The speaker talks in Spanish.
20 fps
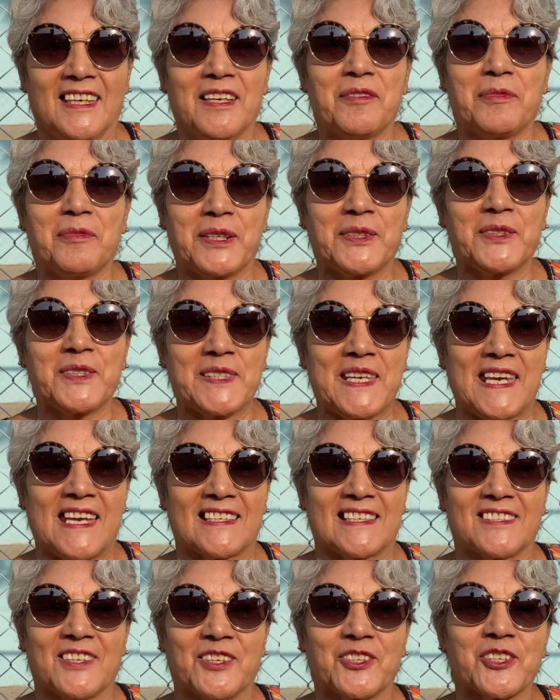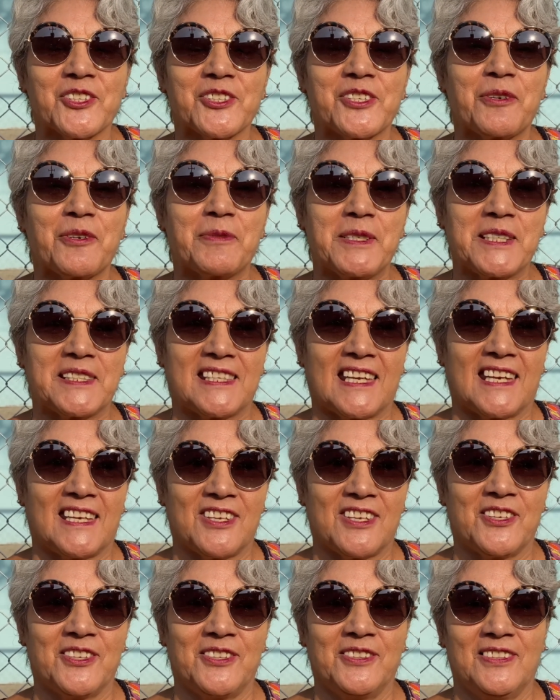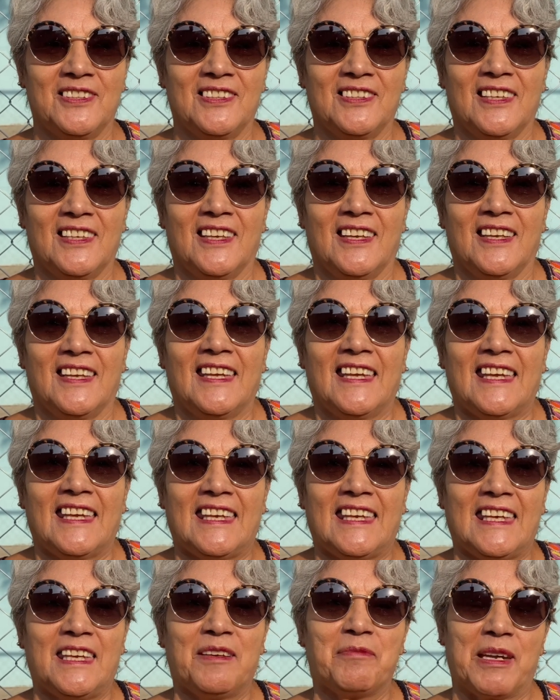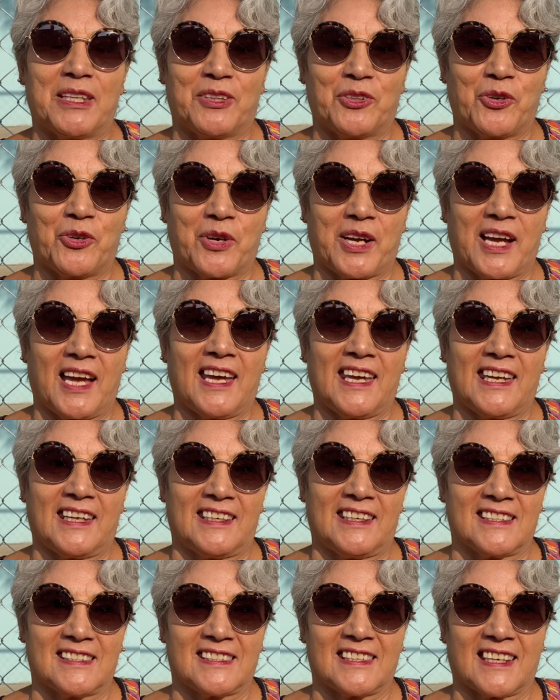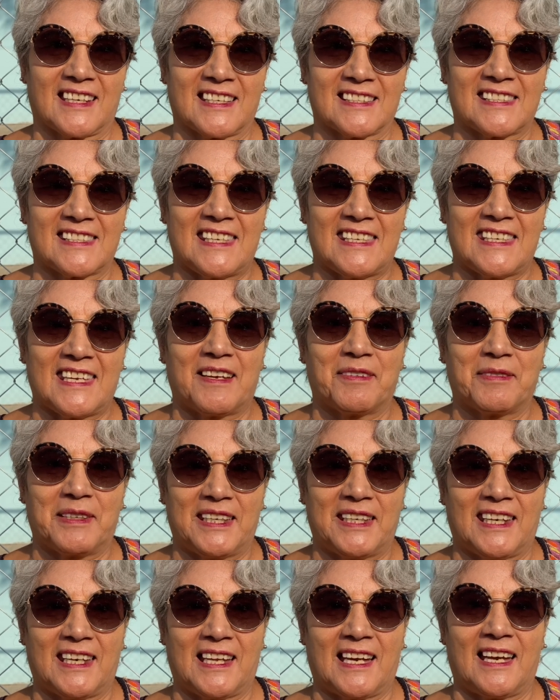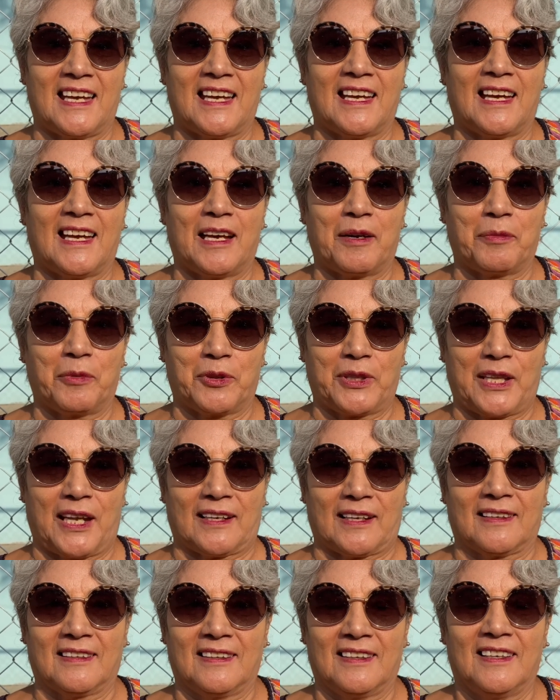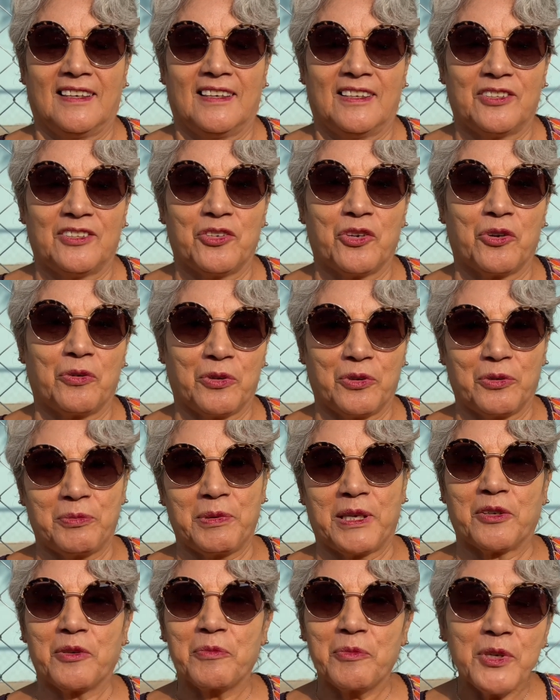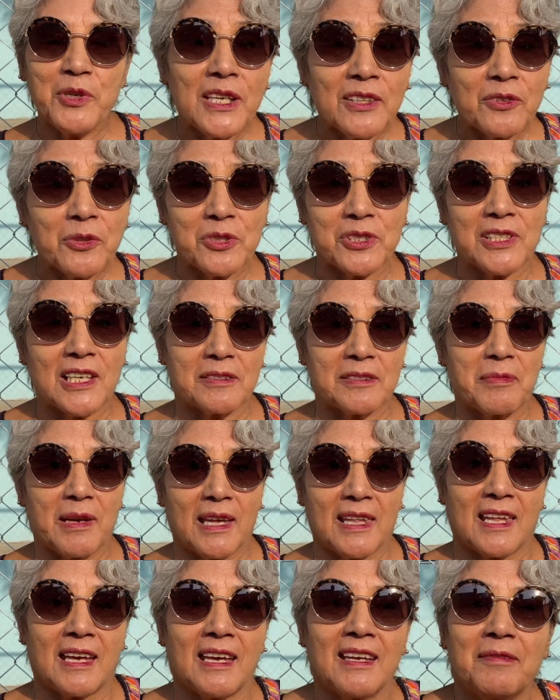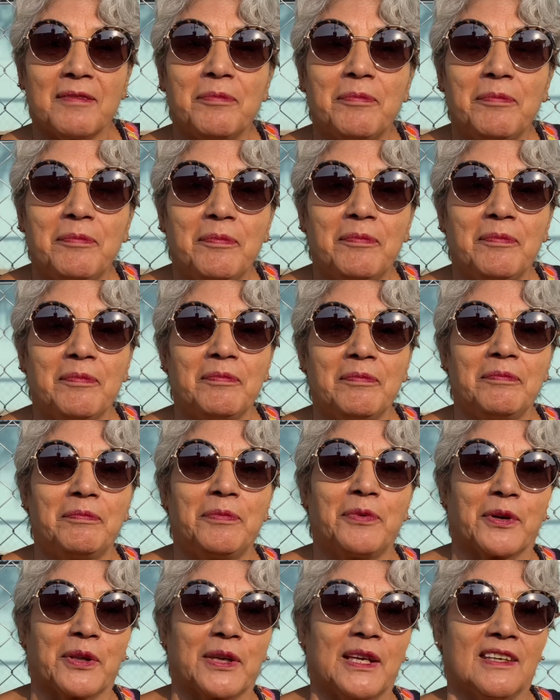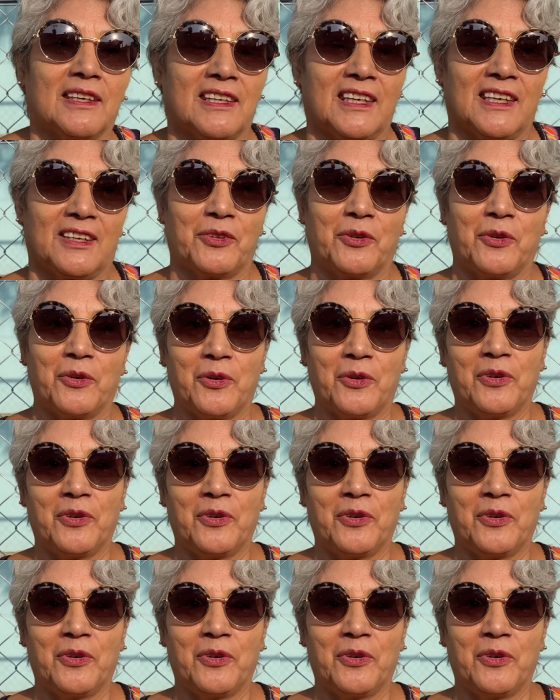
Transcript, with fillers: Buenos días, soy Rocío Briseño y me toca en esta casilla venir a, votar. Yo vengo muy entusiasmada porque quiero